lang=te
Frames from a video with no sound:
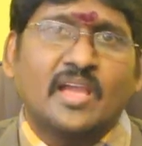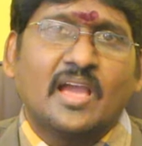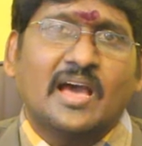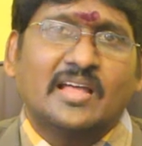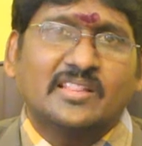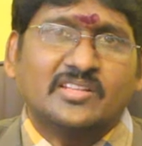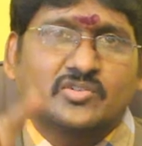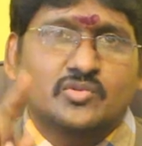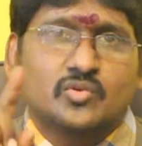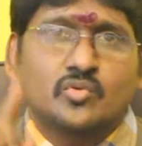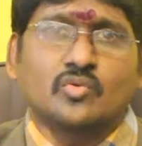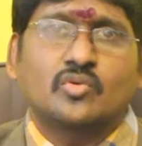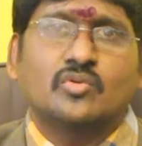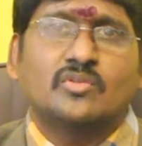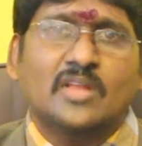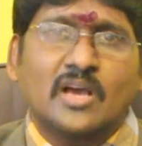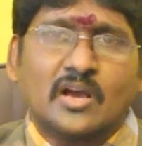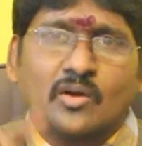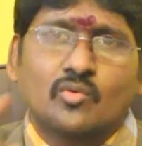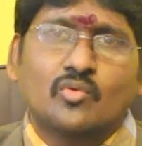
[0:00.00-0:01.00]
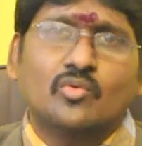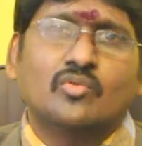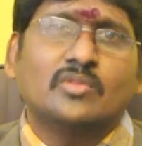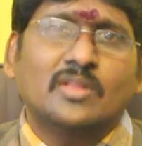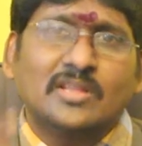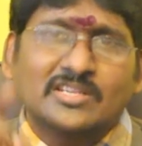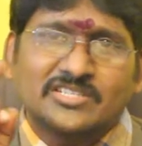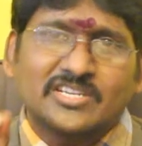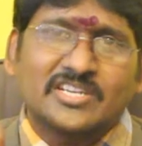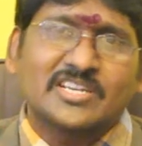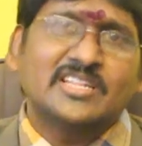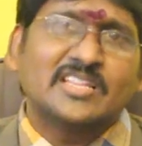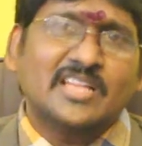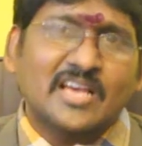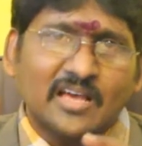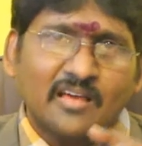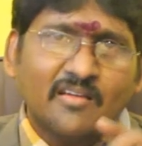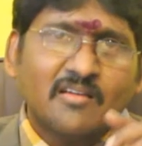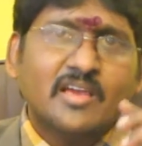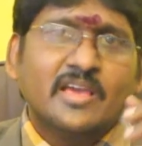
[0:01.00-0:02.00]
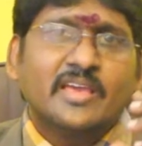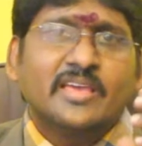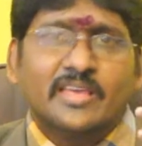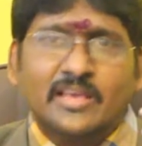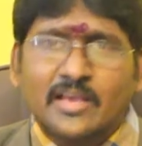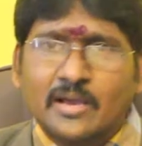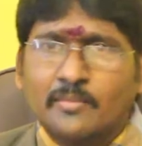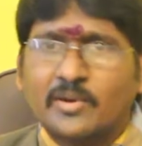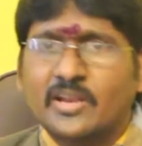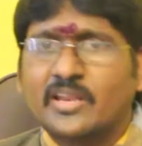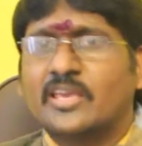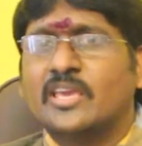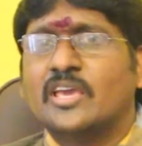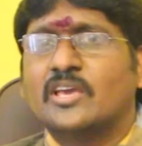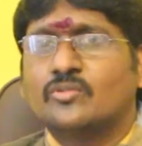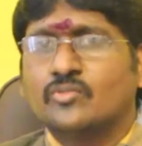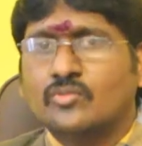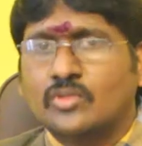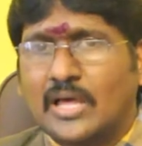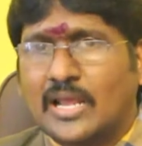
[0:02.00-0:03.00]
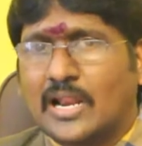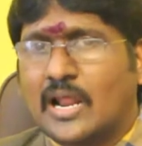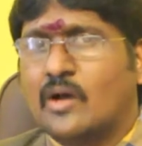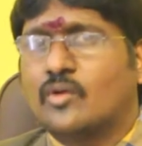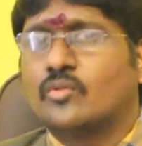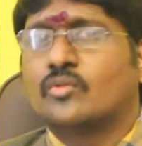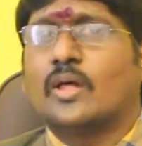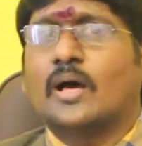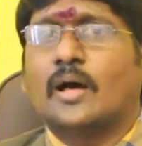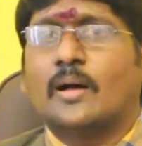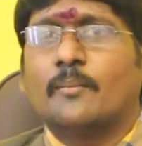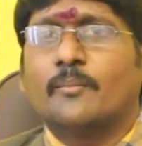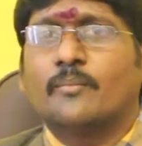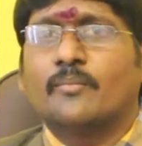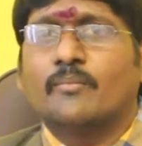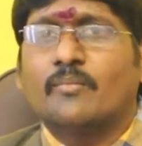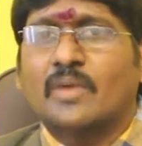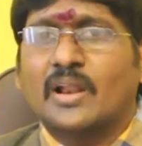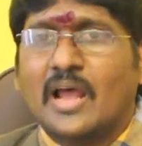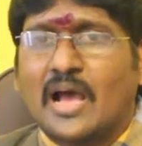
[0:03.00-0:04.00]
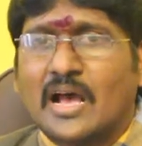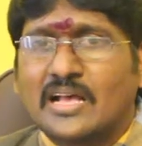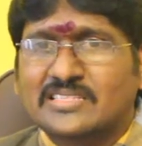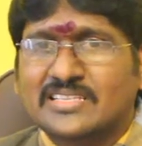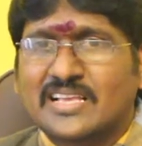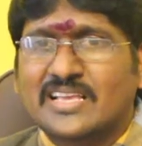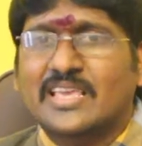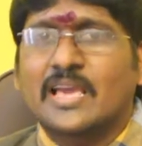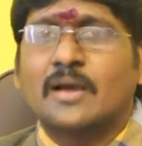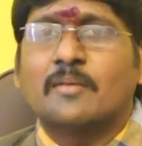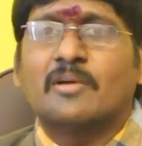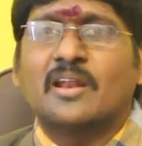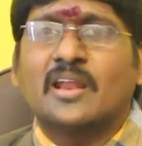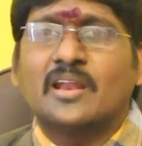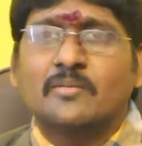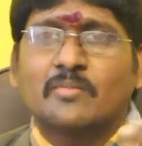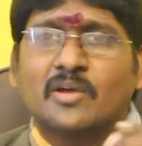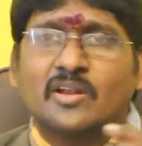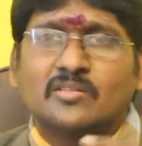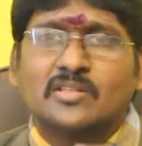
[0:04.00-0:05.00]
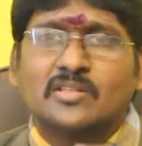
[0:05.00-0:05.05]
అది శుక్రుందా గురువుదా శనిదా ఇంకా మరి కేతుదా రాహుదా మరి ఆ సంఖ్యాబలాన్ని మనం